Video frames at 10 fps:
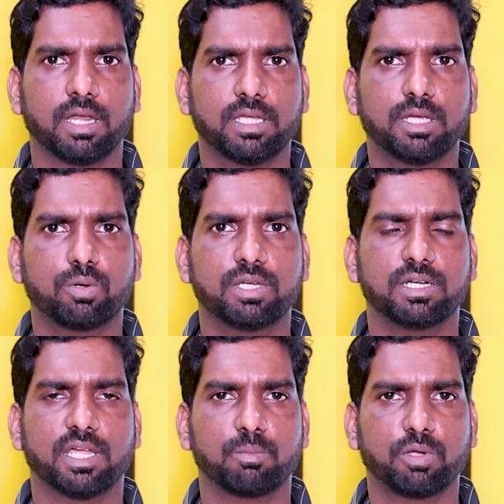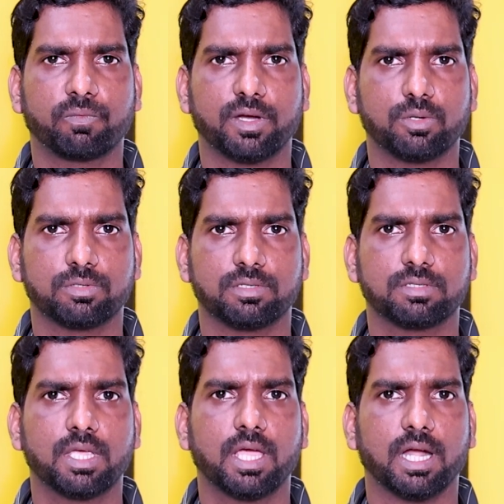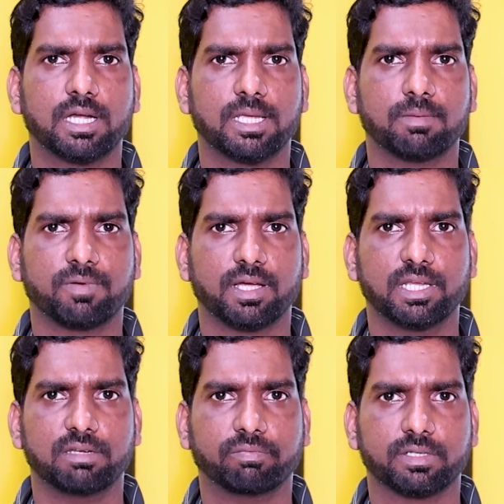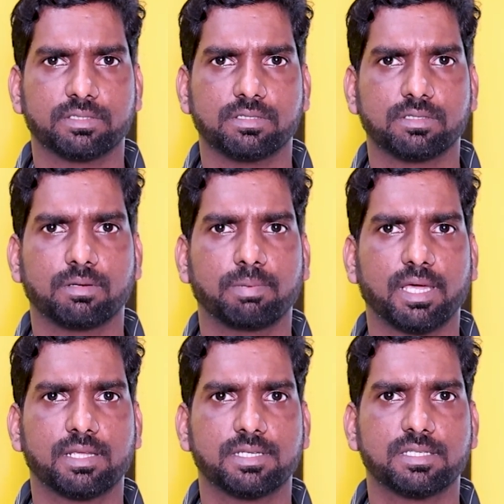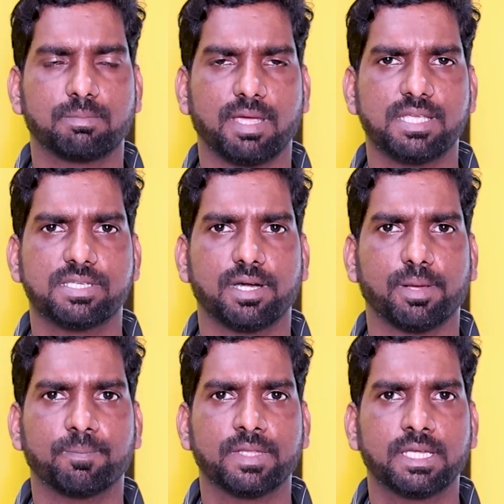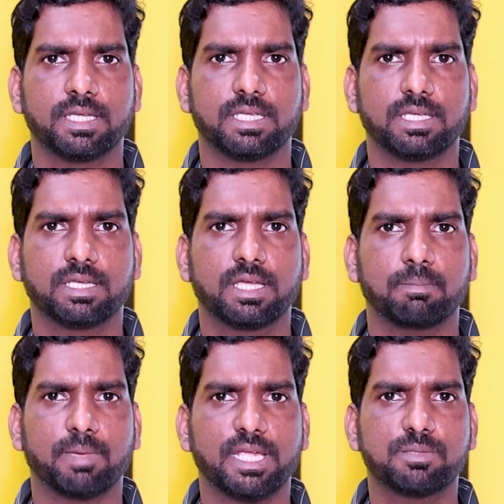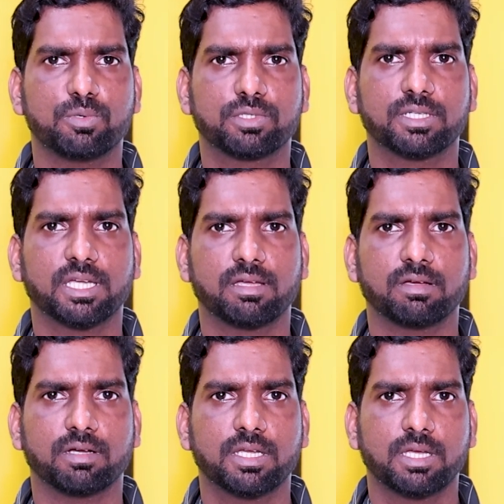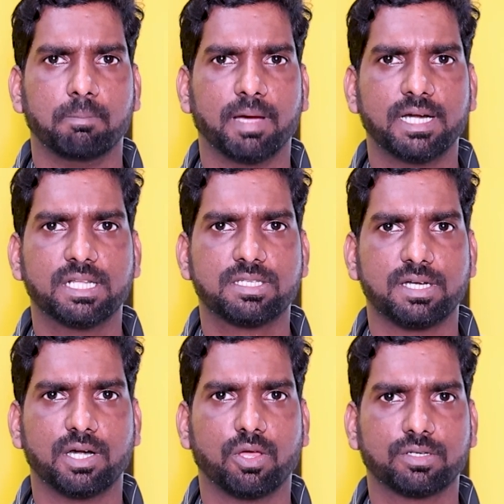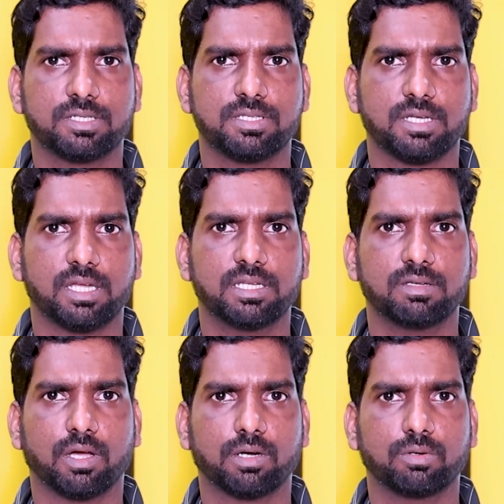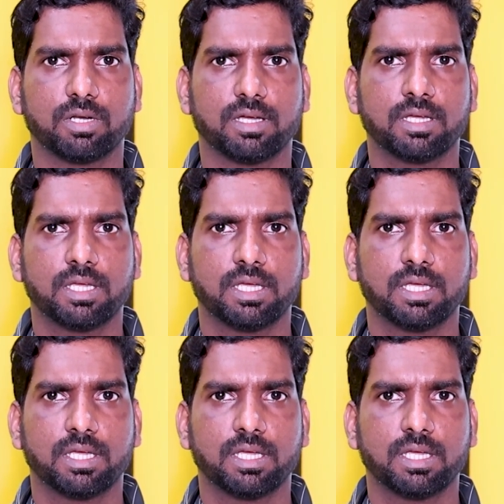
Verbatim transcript: అలాగే కొన్ని డర్మటోఫైటోసిస్ అంటే ఫంగల్ ఇన్ఫెక్షన్స్ పారాసైట్స్ మెయిన్స్ అంటాం ఈ మెయిన్ ముఖ్యంగా బయట స్ట్రే డాగ్స్ నుంచి కానీ అక్కడ ఉన్న